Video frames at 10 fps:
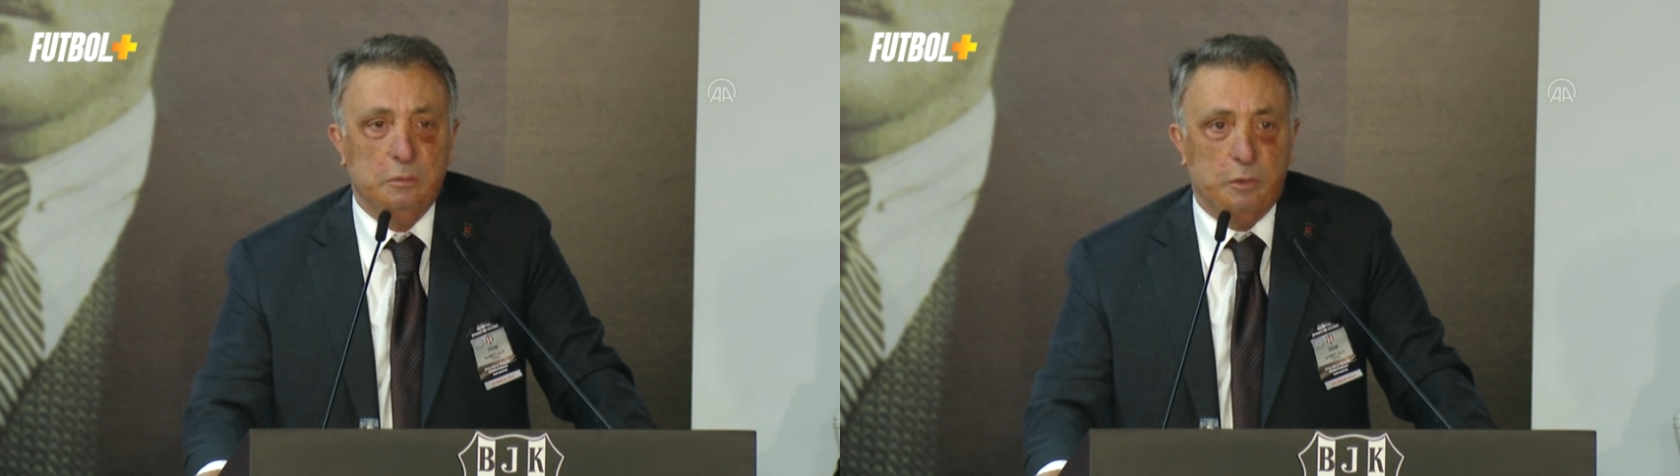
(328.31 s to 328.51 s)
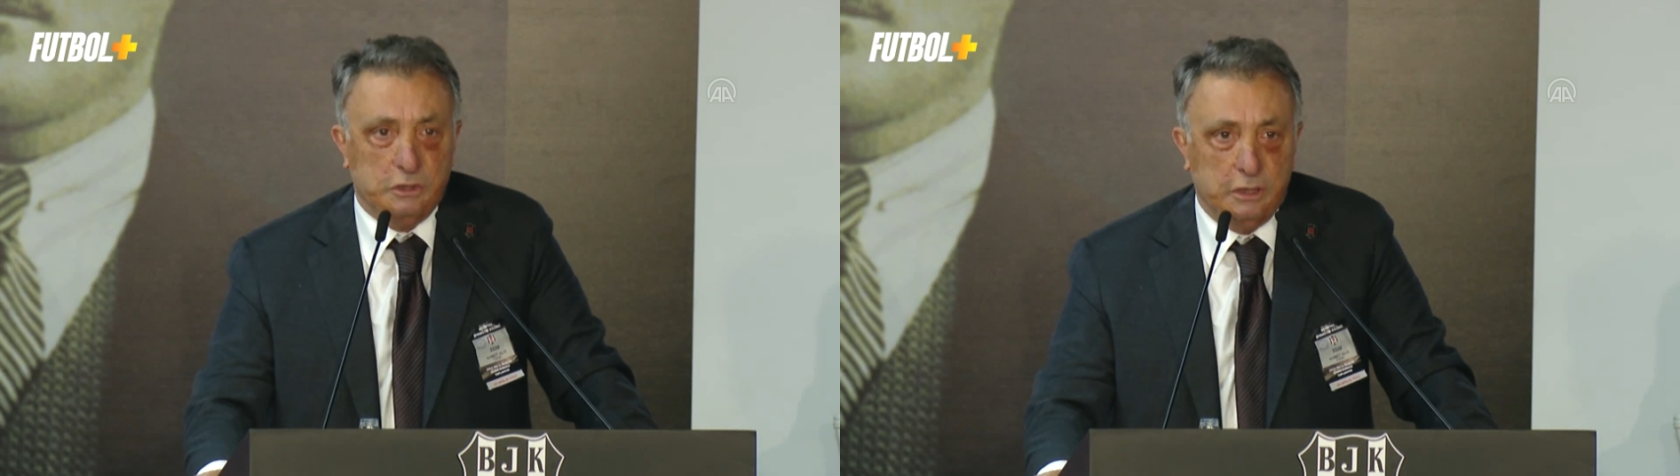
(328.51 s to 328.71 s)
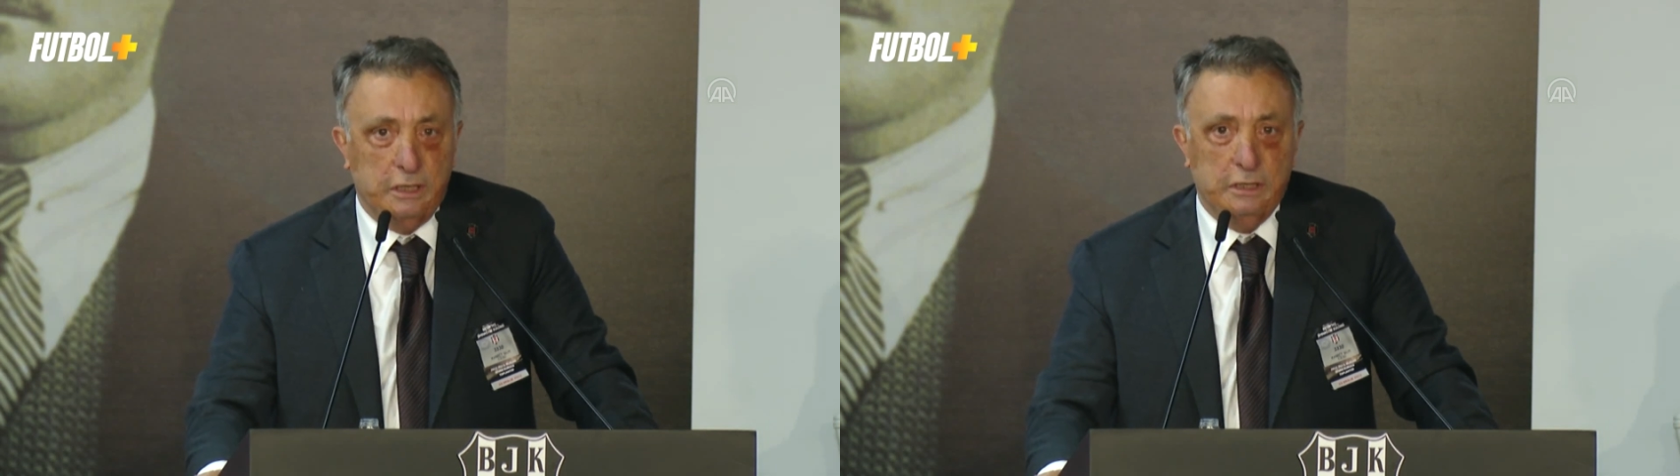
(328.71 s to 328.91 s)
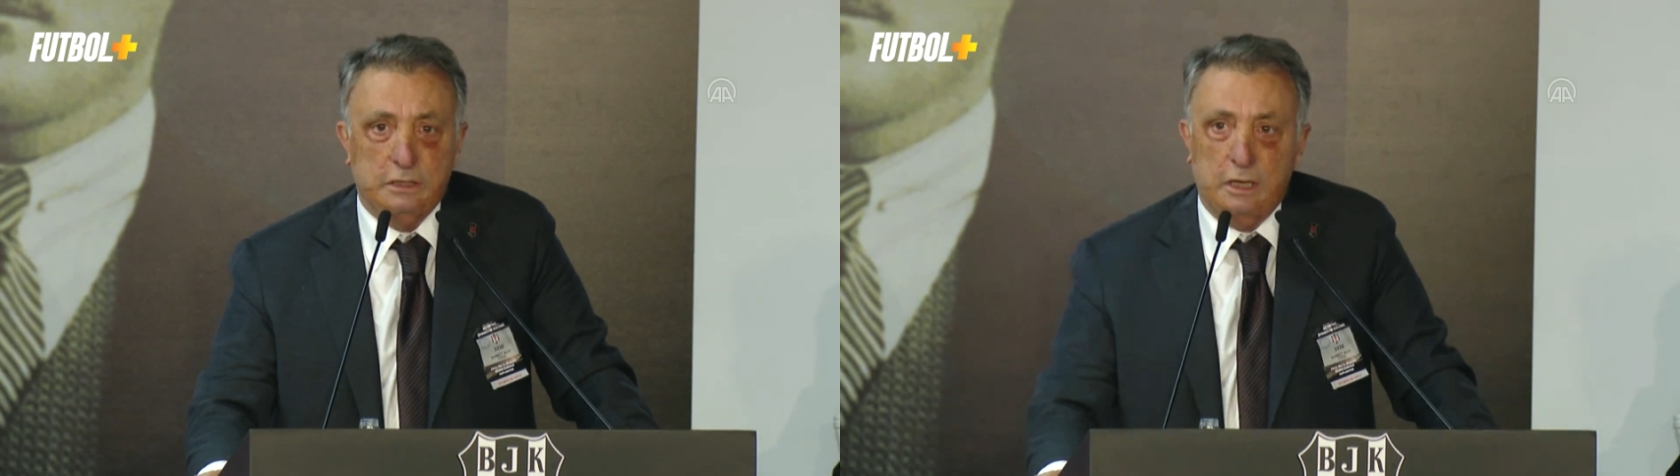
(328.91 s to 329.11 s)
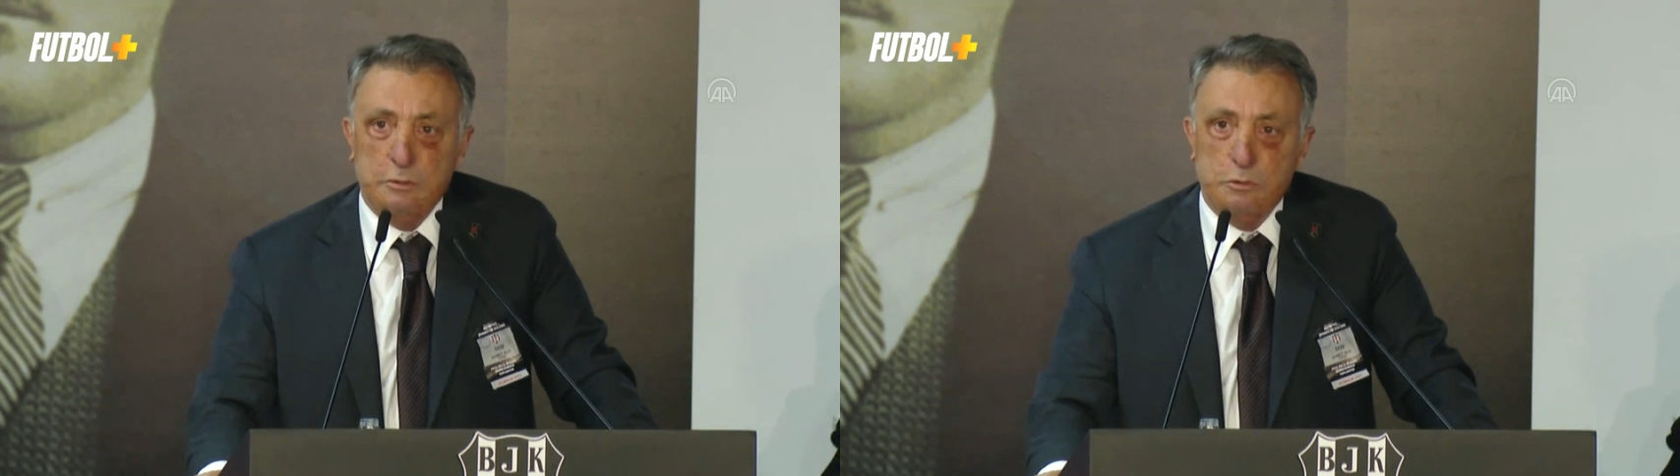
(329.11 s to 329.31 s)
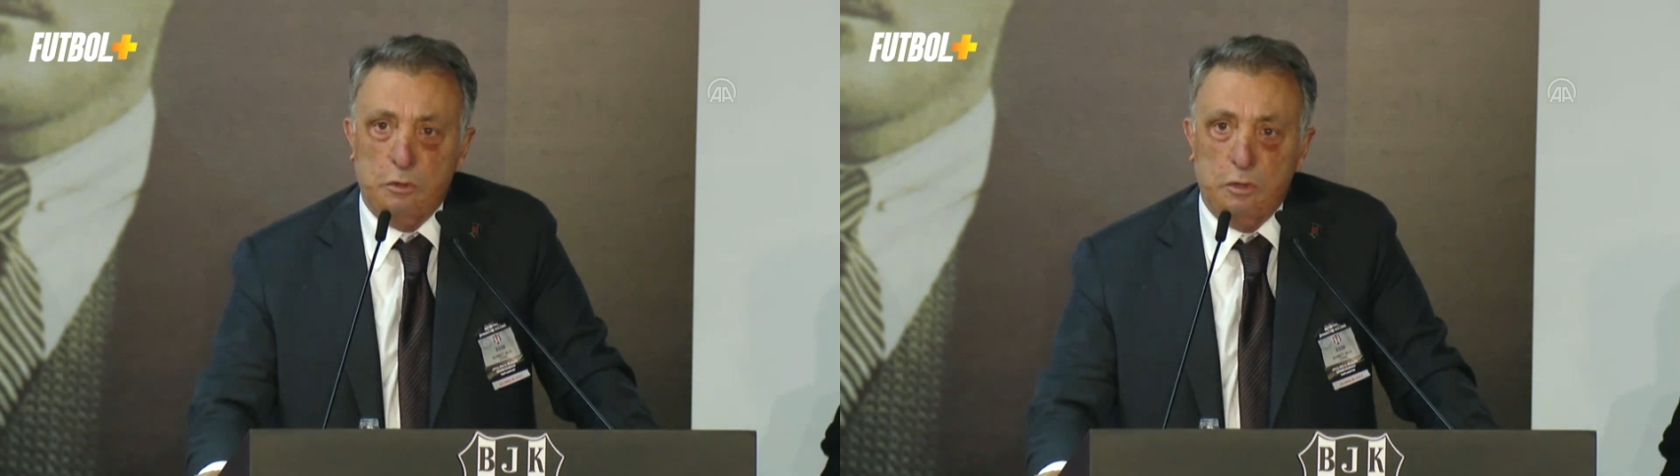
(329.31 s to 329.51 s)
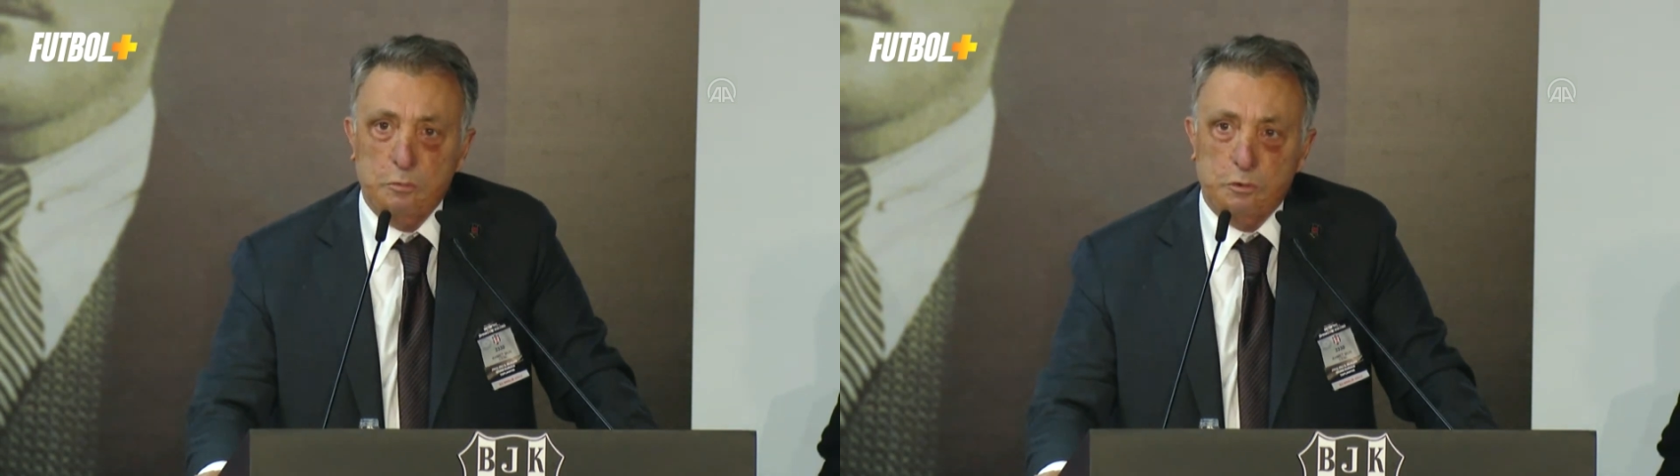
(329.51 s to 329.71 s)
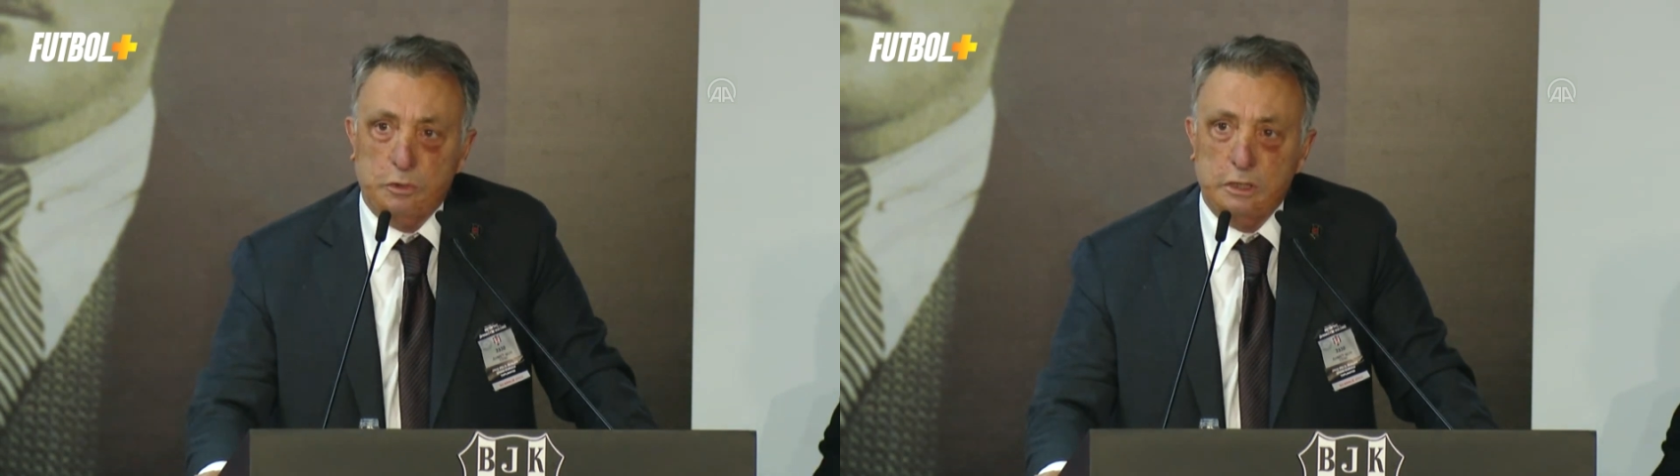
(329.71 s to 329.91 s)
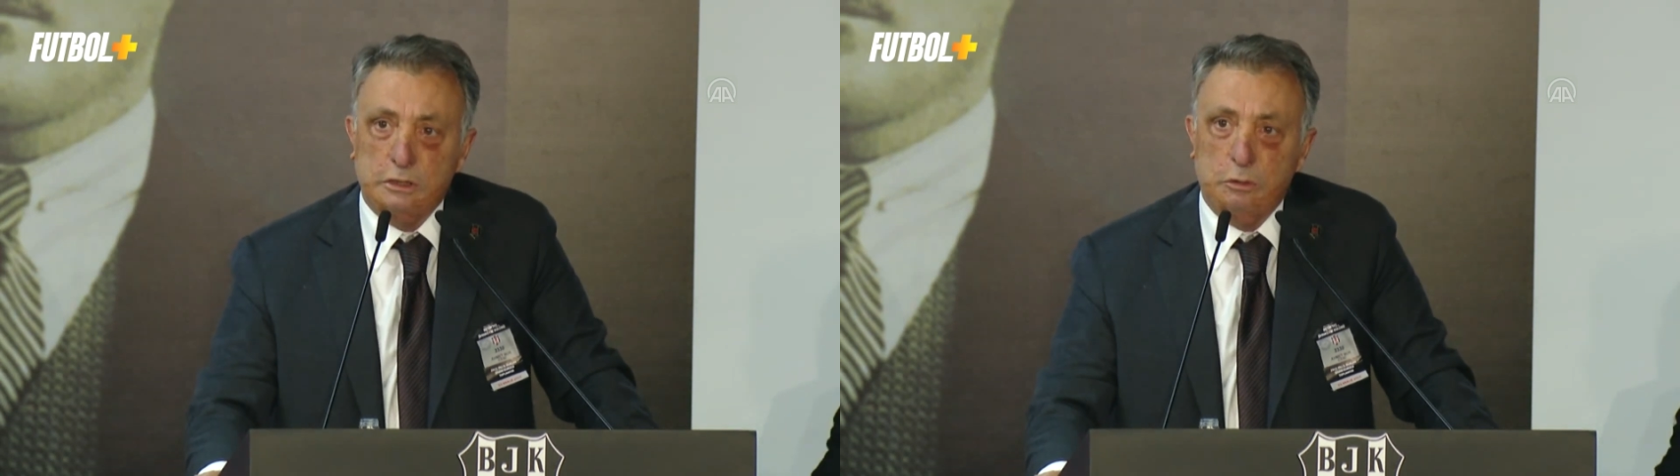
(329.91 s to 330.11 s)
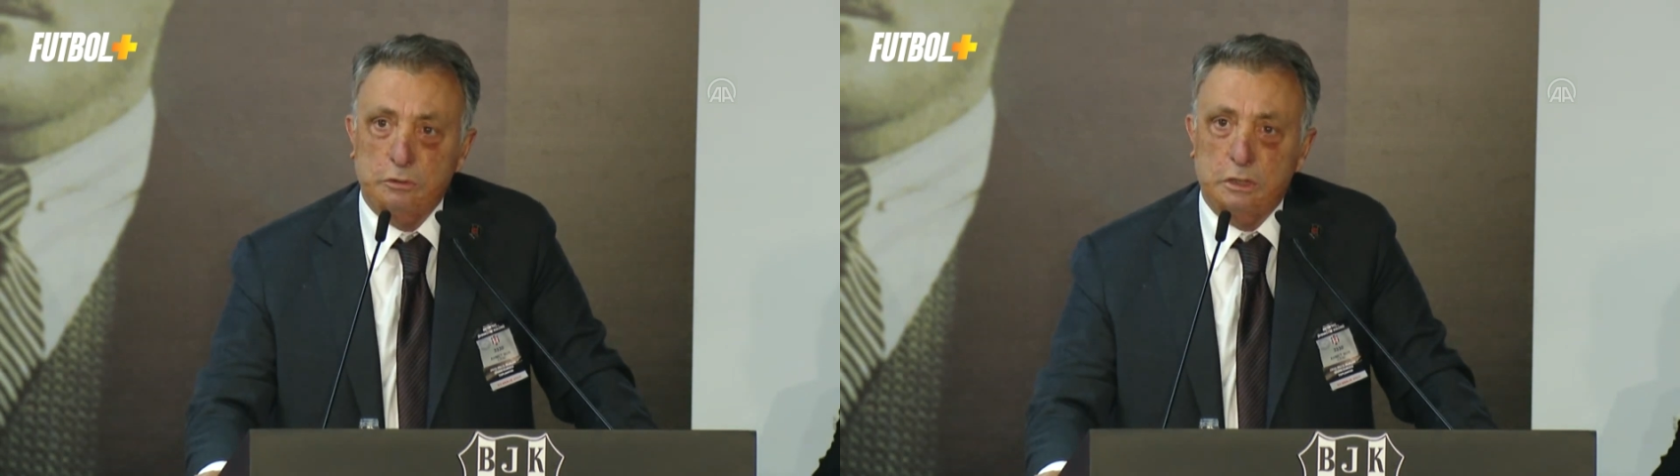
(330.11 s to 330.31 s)
başarıya ihtiyacımız olan bir
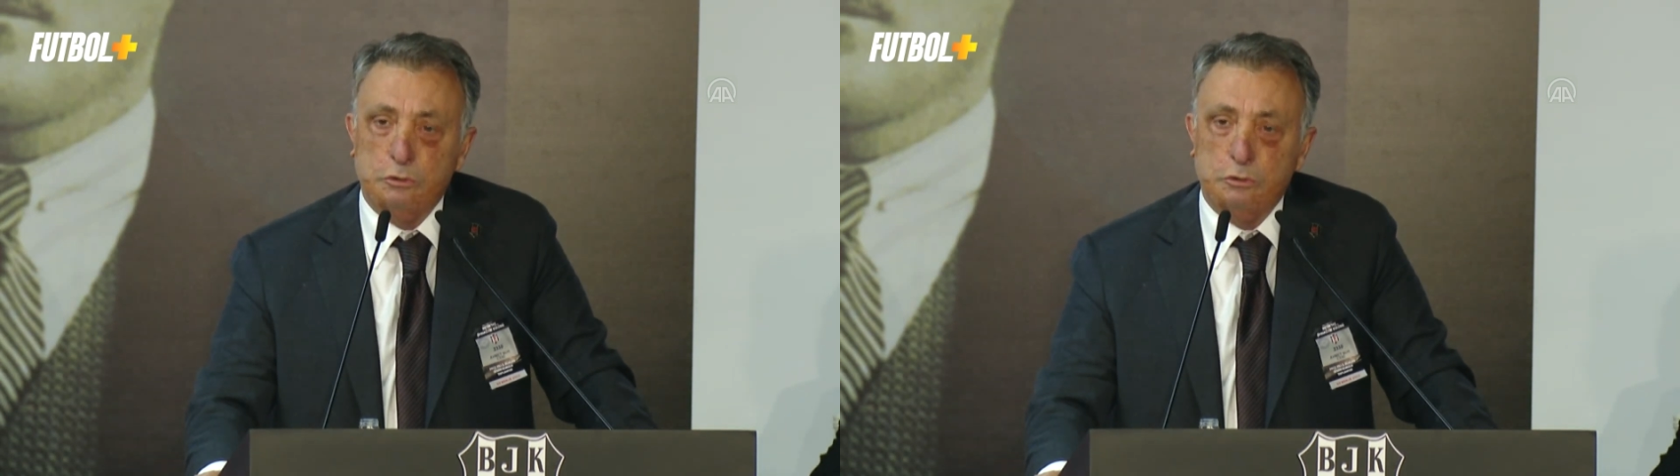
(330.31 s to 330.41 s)
süreçte ondan